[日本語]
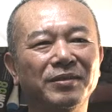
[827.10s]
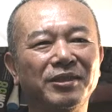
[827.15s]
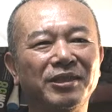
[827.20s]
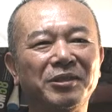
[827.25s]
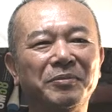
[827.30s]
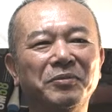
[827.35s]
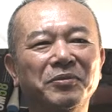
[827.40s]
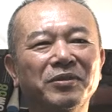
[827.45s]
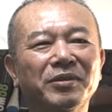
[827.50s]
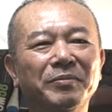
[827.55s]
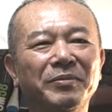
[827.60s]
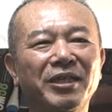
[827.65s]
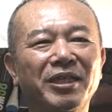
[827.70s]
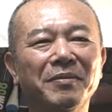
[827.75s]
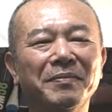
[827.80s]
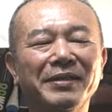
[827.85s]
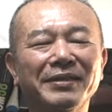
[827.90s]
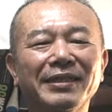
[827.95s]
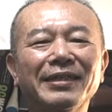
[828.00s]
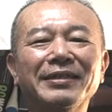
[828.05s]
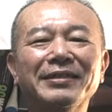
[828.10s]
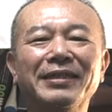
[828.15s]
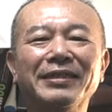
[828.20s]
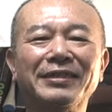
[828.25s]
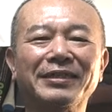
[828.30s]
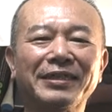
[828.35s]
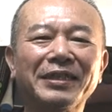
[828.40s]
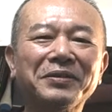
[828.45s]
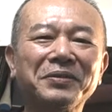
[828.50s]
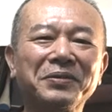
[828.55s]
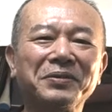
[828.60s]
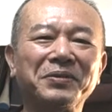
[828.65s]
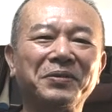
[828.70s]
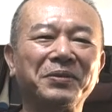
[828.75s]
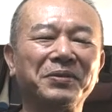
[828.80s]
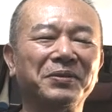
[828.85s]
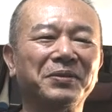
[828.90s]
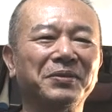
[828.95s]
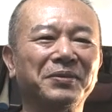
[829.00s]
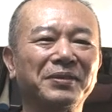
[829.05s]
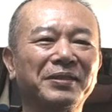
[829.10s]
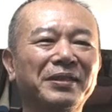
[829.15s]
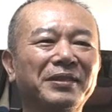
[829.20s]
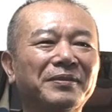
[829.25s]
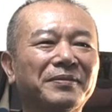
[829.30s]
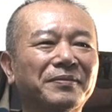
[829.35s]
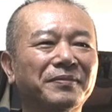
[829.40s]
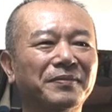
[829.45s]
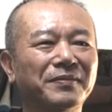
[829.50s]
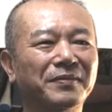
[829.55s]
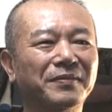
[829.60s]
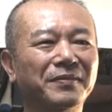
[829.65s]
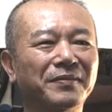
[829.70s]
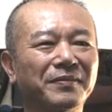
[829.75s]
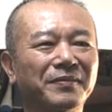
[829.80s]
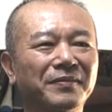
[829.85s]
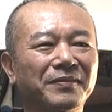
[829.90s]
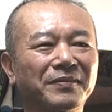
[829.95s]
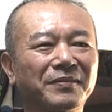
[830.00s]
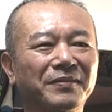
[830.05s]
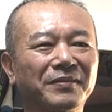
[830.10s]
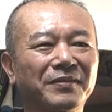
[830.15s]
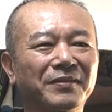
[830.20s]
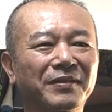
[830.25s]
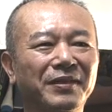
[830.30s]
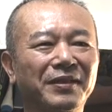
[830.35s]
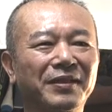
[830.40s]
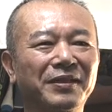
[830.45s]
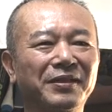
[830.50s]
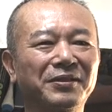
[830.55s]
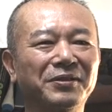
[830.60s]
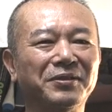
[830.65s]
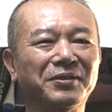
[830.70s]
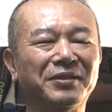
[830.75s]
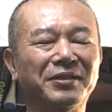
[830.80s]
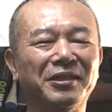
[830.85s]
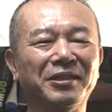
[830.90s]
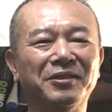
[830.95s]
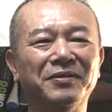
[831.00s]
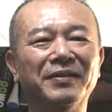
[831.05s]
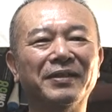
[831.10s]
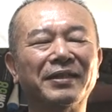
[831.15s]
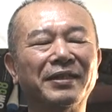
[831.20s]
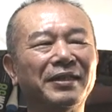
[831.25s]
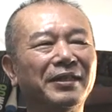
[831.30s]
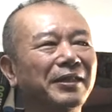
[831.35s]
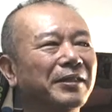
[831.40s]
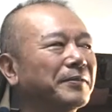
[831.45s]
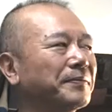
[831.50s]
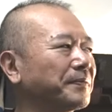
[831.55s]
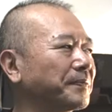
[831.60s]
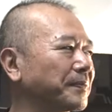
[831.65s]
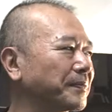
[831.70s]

自分は見れませんでしたということをね、言っているわけで、